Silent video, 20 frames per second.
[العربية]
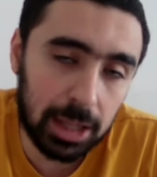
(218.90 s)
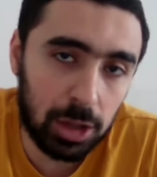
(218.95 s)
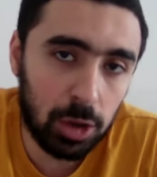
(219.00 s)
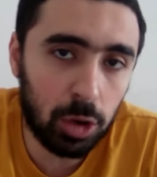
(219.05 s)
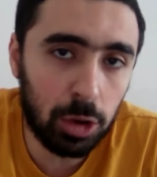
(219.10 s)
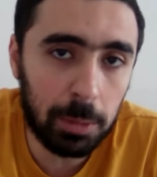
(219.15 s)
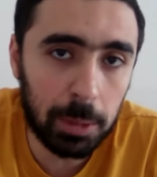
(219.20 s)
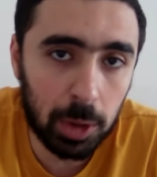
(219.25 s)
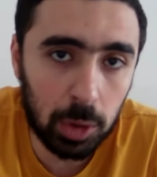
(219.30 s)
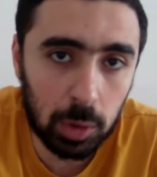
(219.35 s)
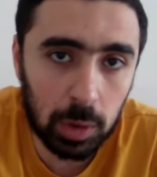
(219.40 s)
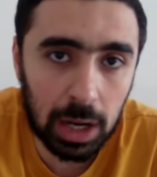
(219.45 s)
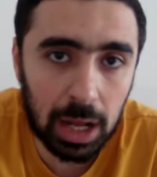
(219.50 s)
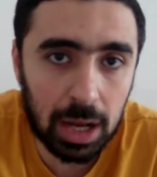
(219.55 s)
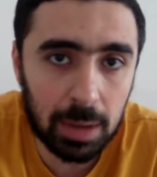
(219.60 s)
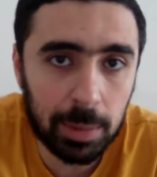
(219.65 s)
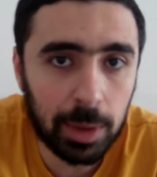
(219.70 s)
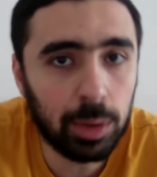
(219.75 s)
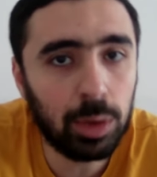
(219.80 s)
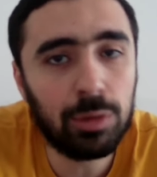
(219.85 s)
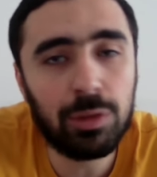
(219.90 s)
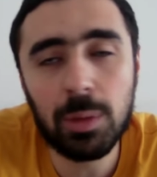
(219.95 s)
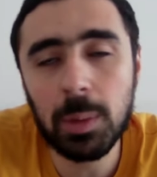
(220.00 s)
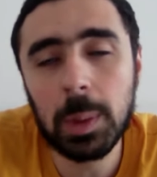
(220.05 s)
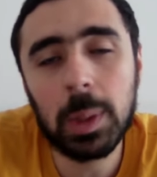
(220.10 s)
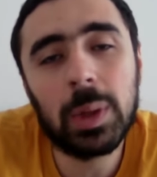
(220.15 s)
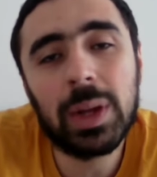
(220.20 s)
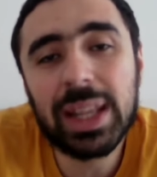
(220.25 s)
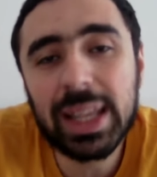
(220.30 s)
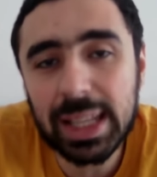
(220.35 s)
يجي بيقول له لا برضه
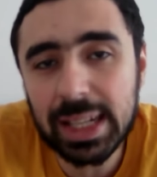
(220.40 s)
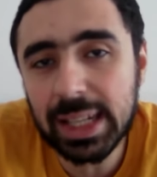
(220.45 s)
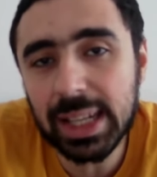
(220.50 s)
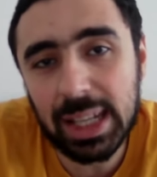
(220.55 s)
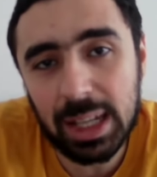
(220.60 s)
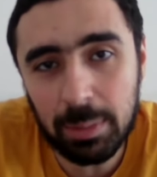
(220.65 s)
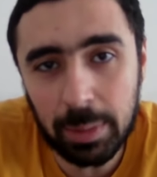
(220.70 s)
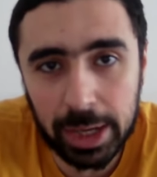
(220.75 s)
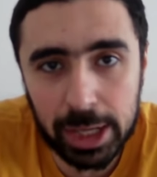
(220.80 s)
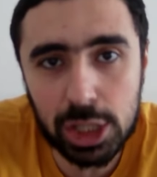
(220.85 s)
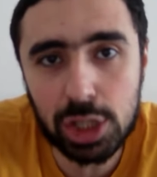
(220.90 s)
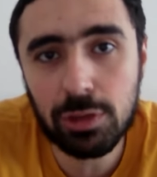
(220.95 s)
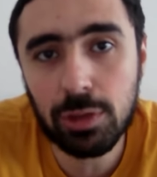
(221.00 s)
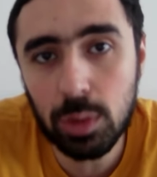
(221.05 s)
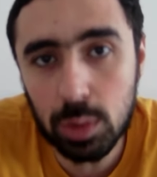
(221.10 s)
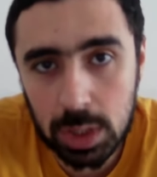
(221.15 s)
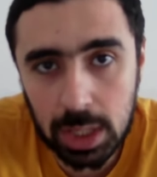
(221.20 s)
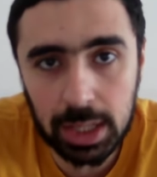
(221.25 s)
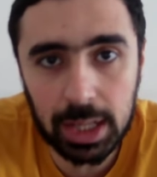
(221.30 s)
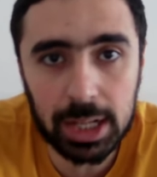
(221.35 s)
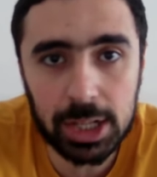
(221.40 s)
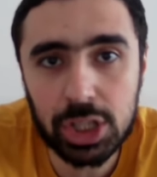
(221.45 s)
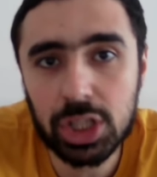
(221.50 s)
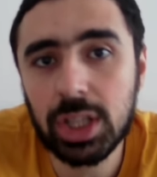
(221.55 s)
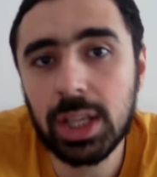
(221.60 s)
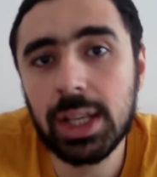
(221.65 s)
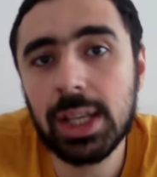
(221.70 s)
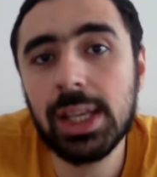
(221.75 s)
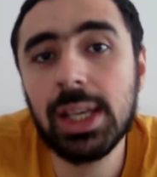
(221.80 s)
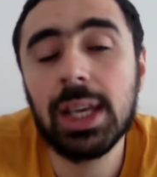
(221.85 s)
فبيقول له انا كده كده معيش فلوس ان انا
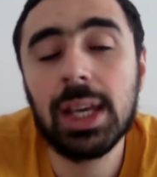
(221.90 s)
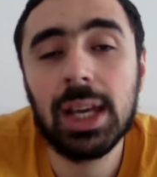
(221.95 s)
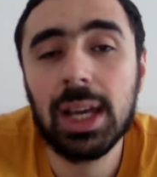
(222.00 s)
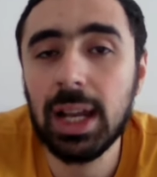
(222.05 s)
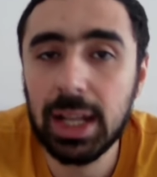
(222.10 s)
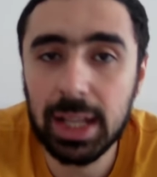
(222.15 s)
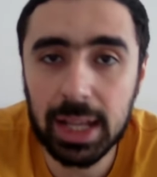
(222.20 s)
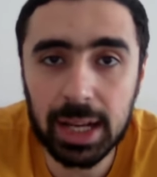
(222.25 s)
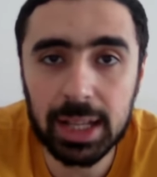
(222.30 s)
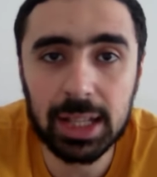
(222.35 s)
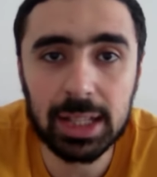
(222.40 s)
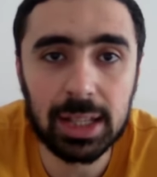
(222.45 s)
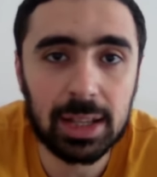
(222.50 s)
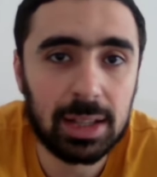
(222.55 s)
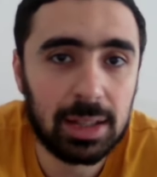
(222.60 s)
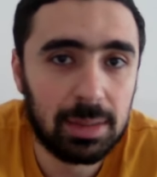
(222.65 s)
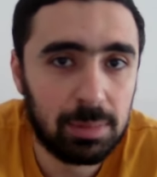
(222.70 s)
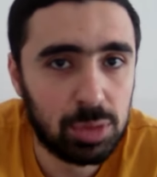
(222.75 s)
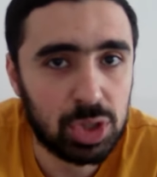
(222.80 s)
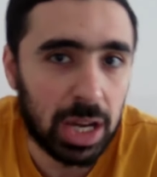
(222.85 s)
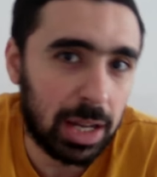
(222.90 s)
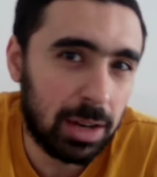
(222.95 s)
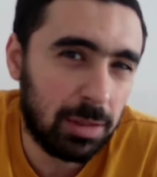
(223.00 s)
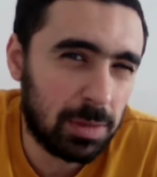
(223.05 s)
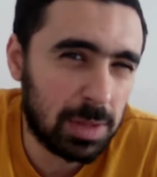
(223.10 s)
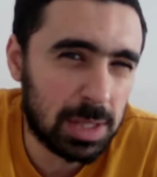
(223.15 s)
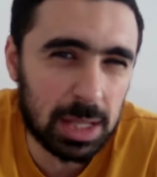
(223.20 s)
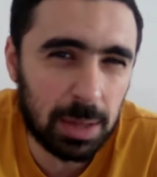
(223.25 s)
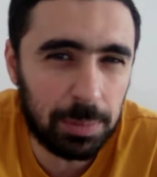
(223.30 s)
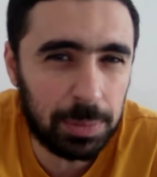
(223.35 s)
اشتري الكارت ده مش عارف
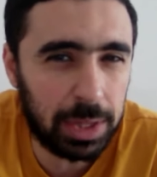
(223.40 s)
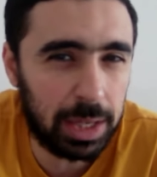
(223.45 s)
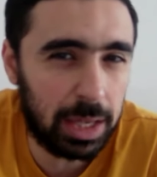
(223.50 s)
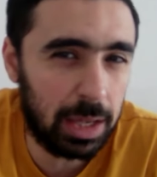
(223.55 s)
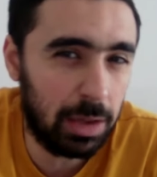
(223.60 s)
بالظبط ايه